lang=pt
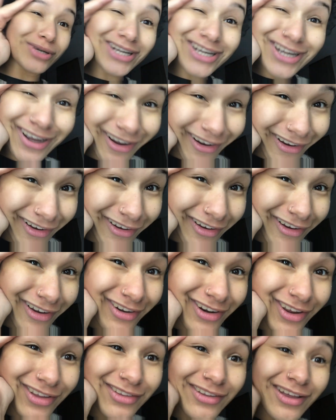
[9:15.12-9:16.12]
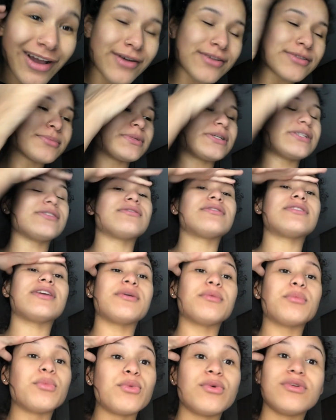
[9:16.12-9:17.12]
a cara e tal, mas eu
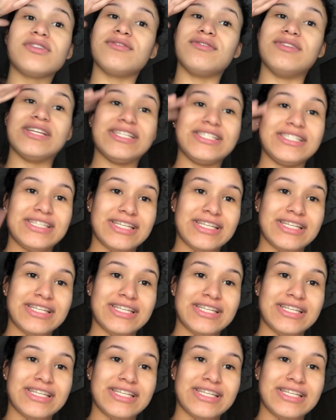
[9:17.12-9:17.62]
tenho muita vontade de